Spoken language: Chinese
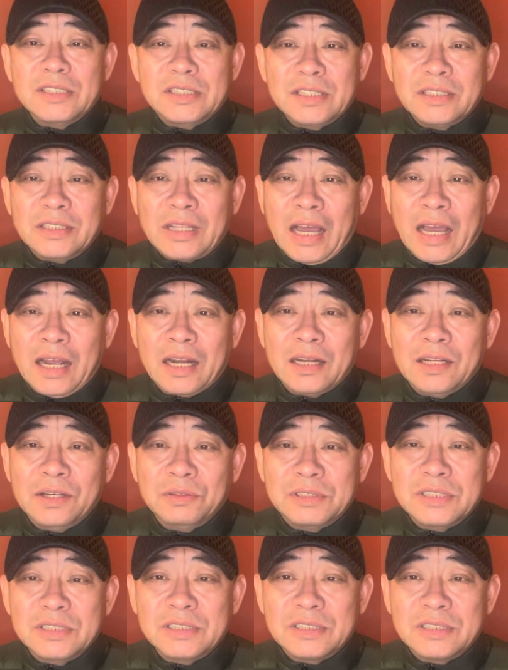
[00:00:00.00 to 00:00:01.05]
经拿刘
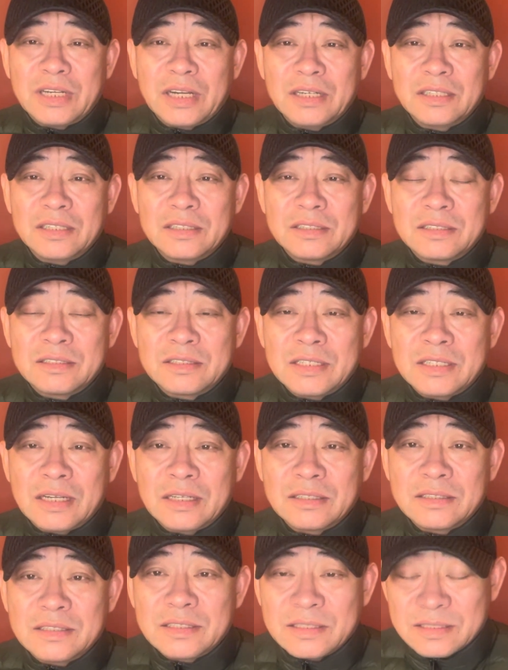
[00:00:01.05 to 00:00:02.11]
青山和
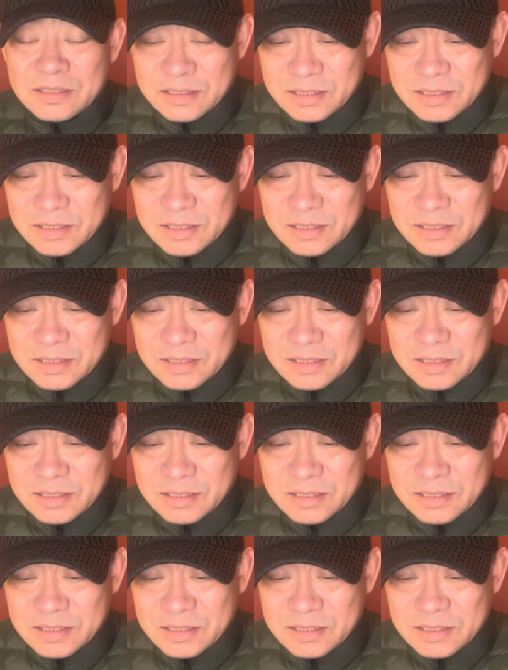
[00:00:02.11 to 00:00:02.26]
张子